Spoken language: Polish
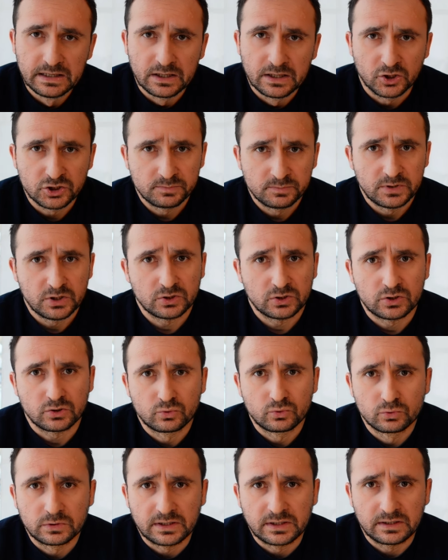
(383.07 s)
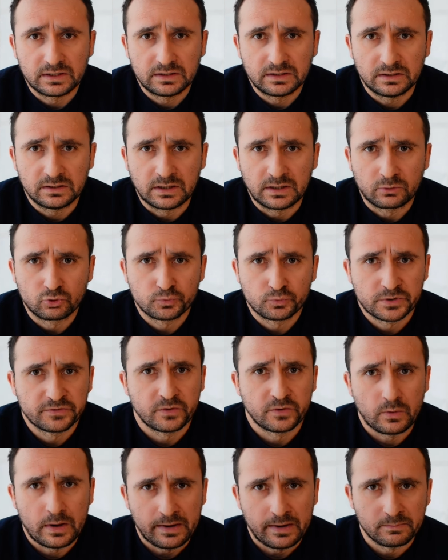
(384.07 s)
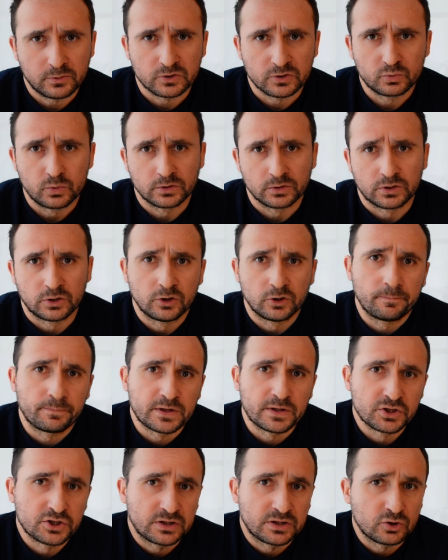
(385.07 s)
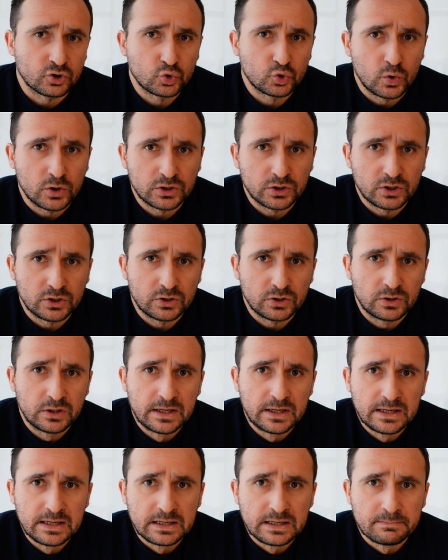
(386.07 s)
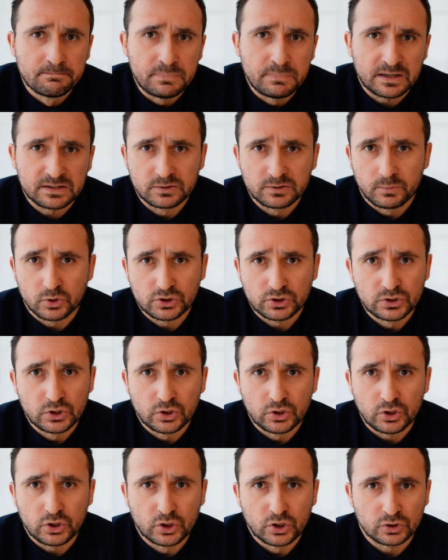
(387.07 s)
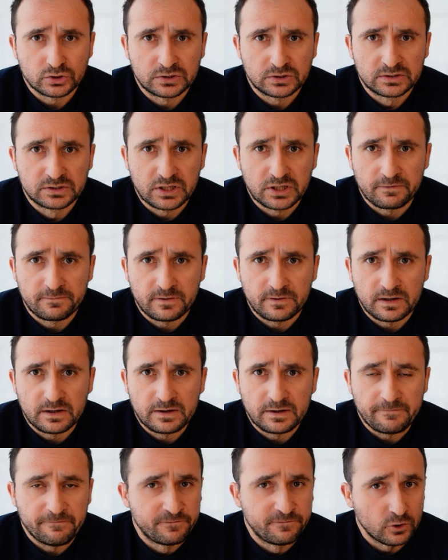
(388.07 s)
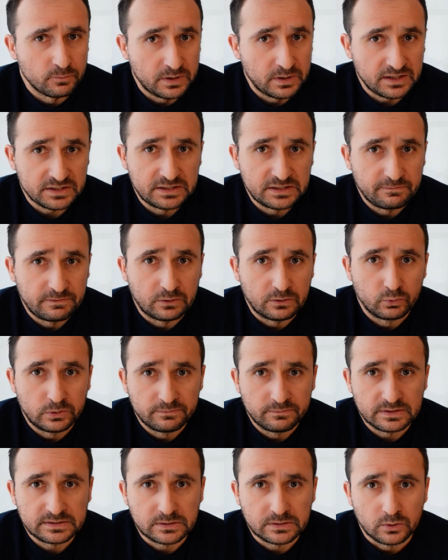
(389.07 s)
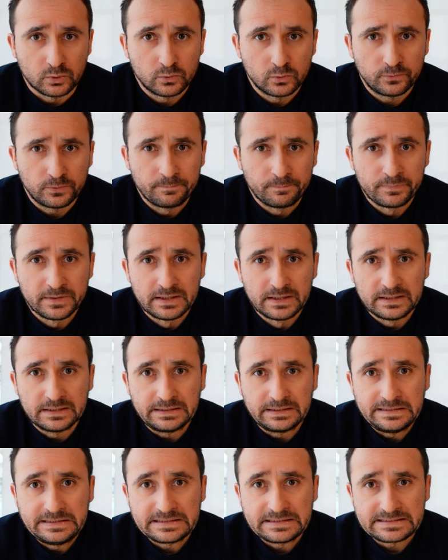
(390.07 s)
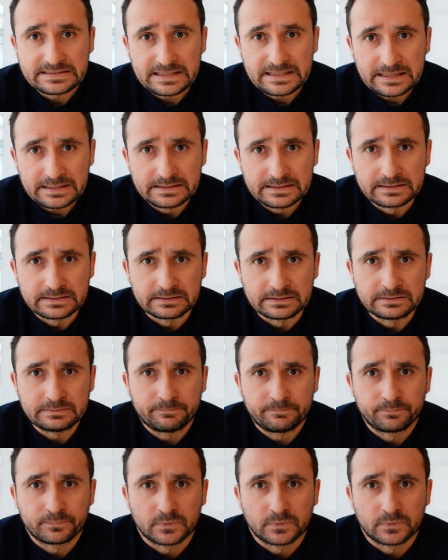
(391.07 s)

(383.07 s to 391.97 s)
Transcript: Chodzi mi o to tutaj, jak już przywołałem to złoto, że to złoto bardzo mocno rozgrzewa wyobraźnię wielu inwestorów. I niestety,